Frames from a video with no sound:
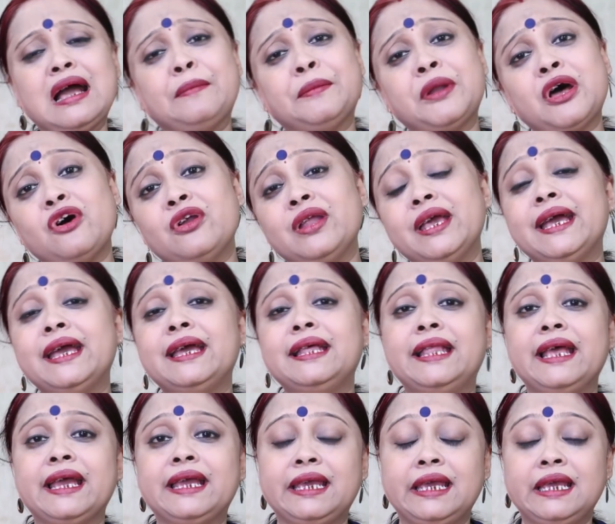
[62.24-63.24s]
আমরা অনেকেই
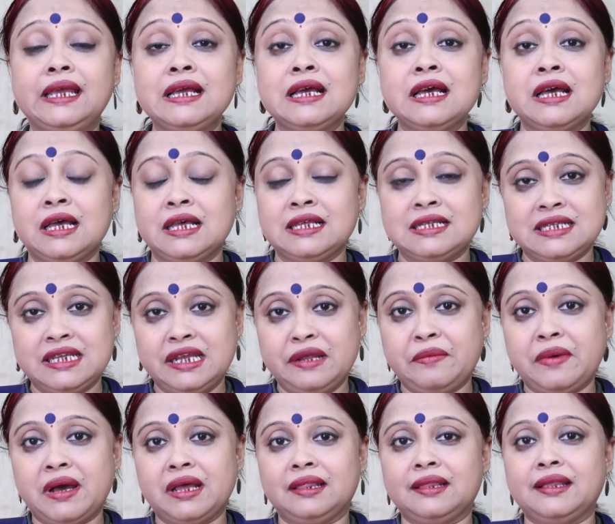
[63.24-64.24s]
দেখি
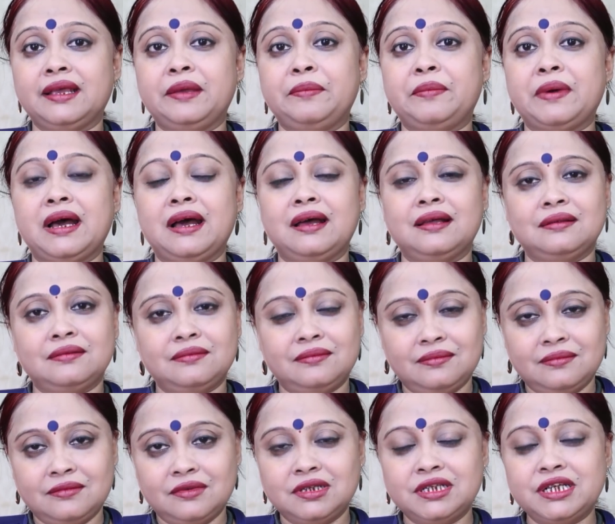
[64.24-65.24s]
সিনেমাতে বা
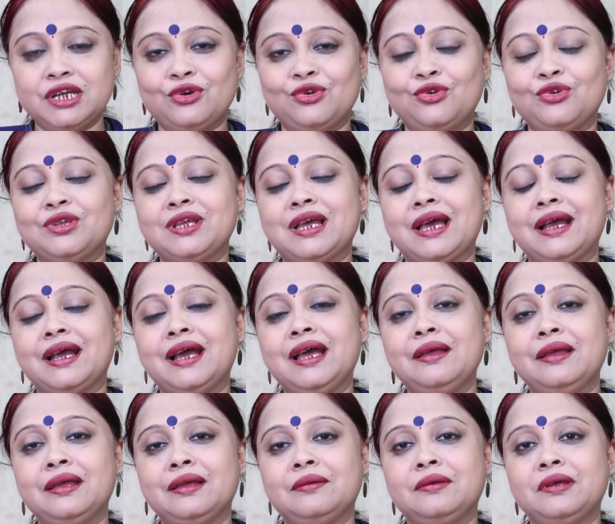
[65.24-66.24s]
যে কোনো
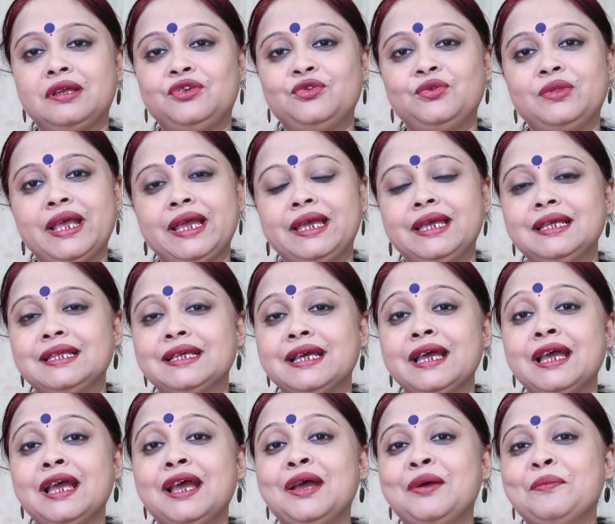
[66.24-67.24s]
জায়গায় একটু দেখি যে
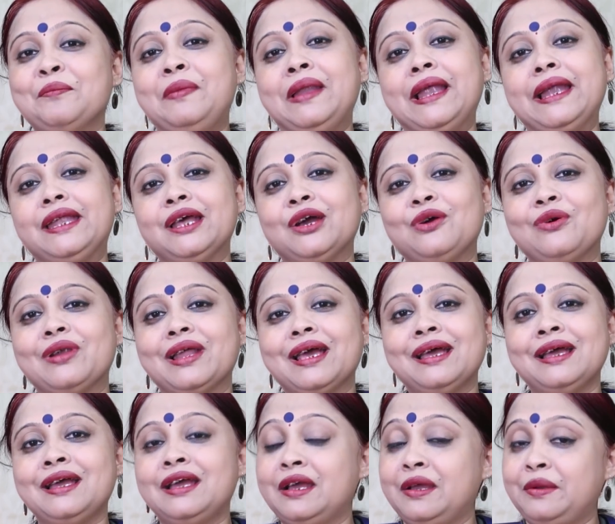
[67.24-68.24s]
প্লেটে করে
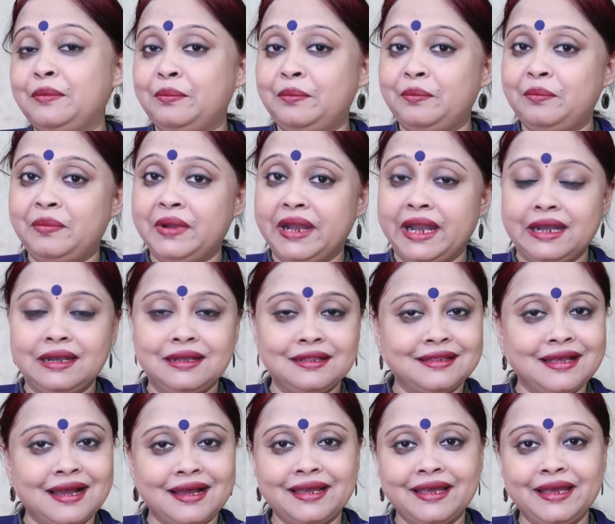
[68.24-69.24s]
ব্রেড
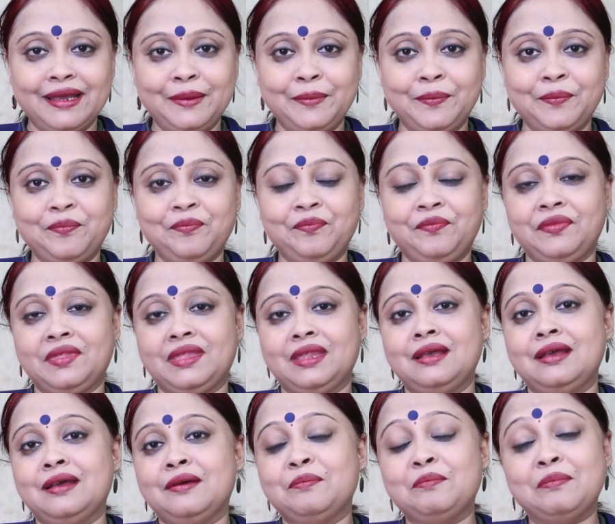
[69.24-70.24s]
থাকে
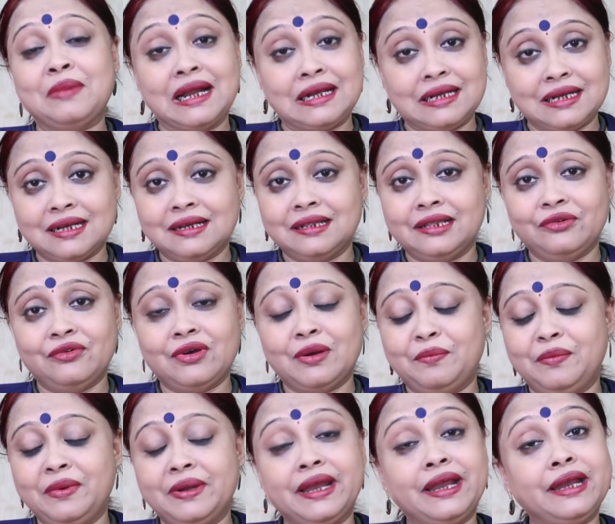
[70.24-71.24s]
বাটার দেওয়া
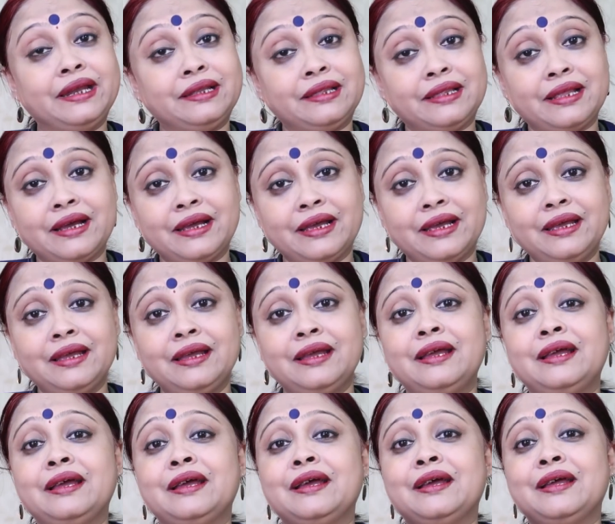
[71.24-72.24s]
ব্রেড থাকে
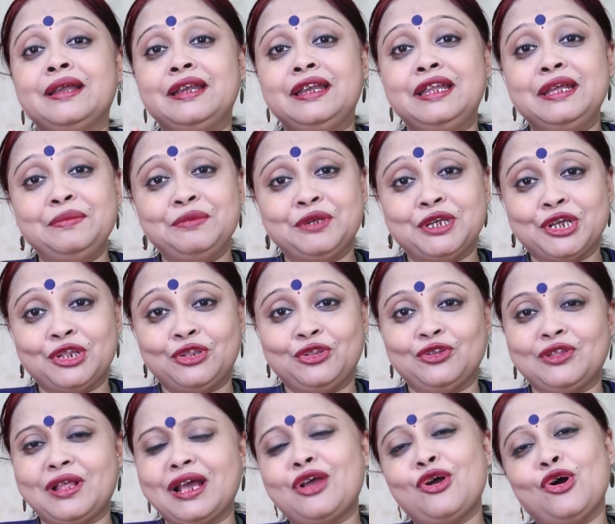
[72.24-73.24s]
ডিম সেদ্ধ
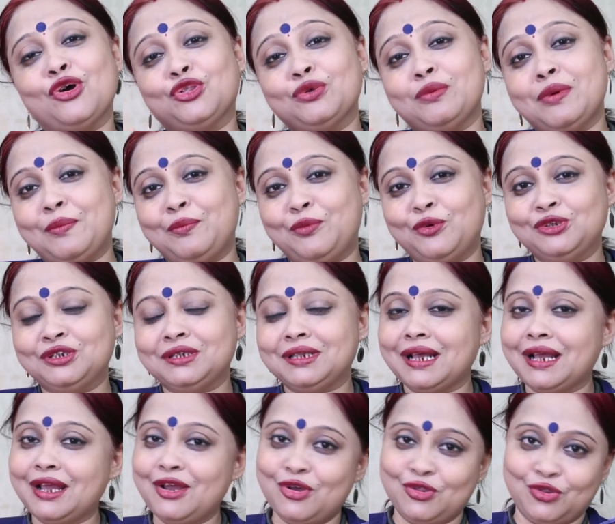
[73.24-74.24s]
থাকে অথবা পোচ
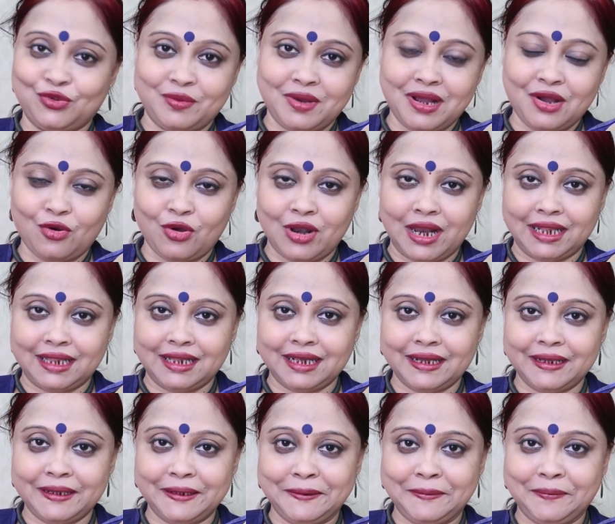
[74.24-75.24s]
থাকে অথবা কলা
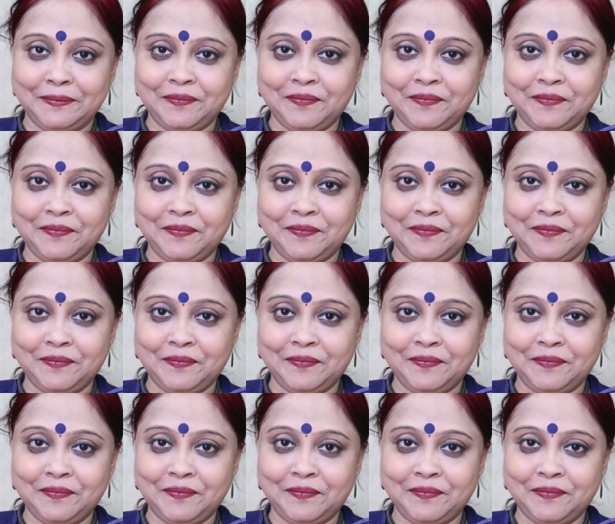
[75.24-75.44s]
থাকে